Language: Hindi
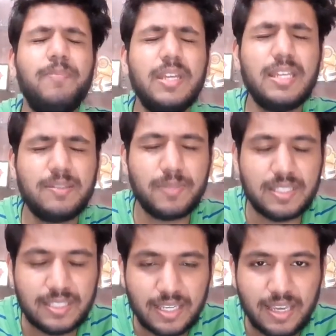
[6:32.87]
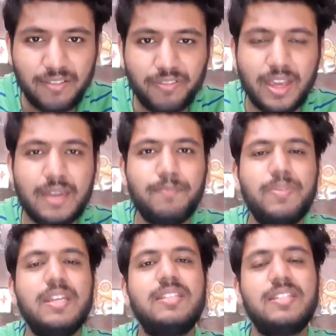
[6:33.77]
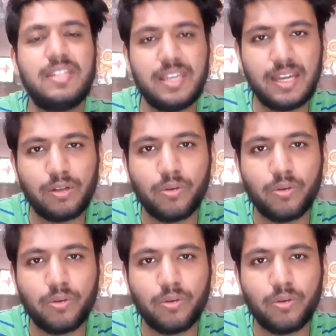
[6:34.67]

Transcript: प्लीज़ बी सेफ एंड प्लीज़ स्टे एट